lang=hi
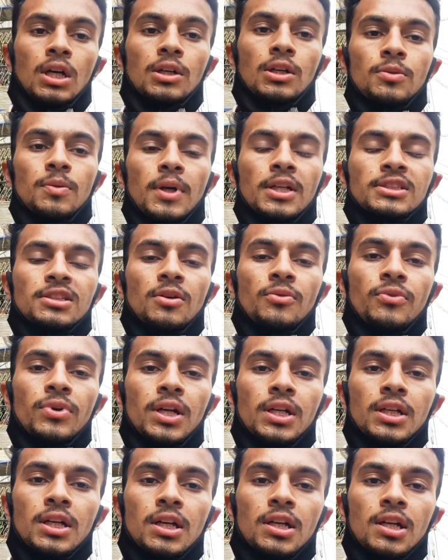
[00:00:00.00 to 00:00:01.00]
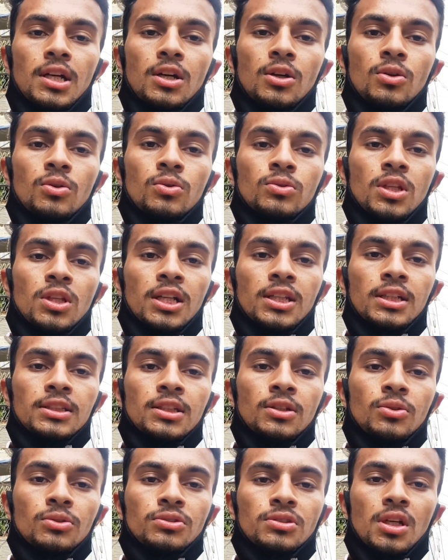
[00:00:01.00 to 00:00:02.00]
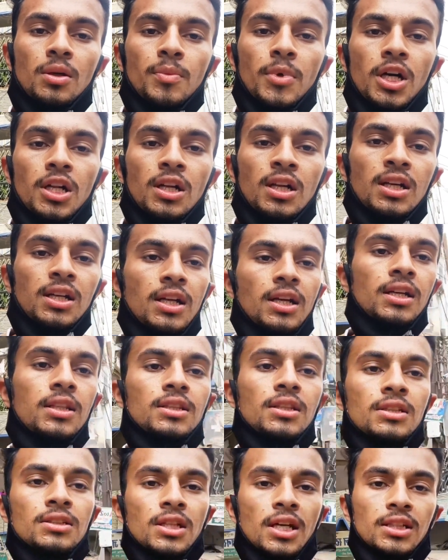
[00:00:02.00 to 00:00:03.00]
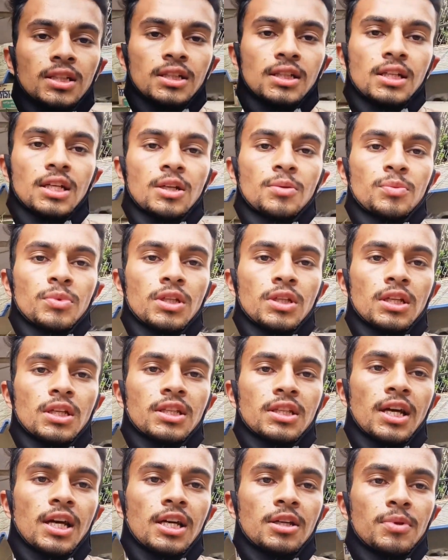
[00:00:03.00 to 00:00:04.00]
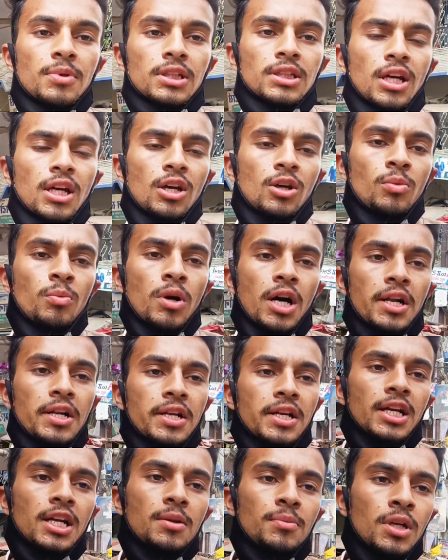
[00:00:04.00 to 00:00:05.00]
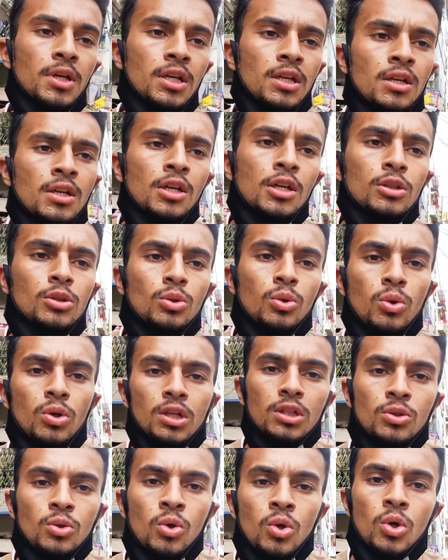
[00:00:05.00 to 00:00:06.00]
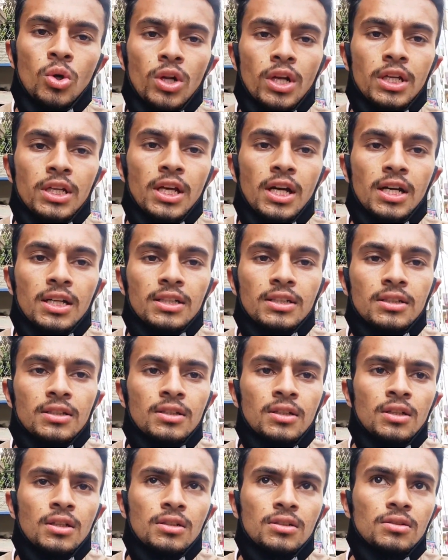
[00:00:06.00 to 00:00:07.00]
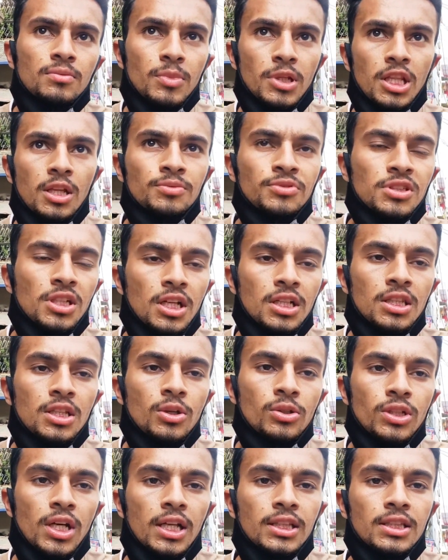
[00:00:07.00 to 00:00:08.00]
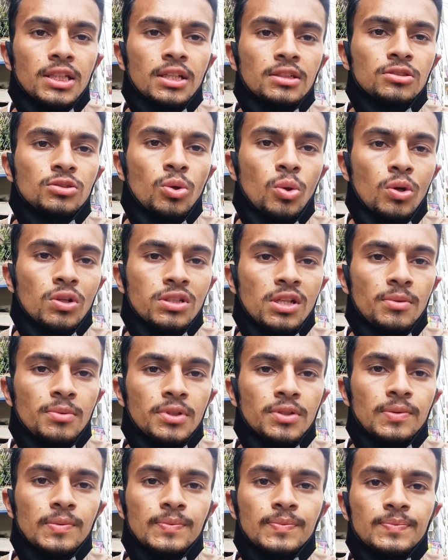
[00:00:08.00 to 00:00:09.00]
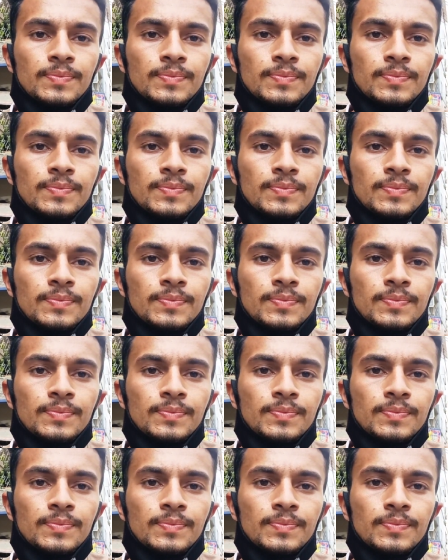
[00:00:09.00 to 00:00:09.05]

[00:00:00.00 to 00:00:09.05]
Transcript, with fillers: भाई साहब वेट कर रहा हूँ दादाजी कुछ सामान ले रहे हैं इतनी ज़्यादा गर्मी है क्या ही बताया मार्केट में धूल ही धूल हो रही है यार मतलब सर्दी हो जाती है इस धूल से भी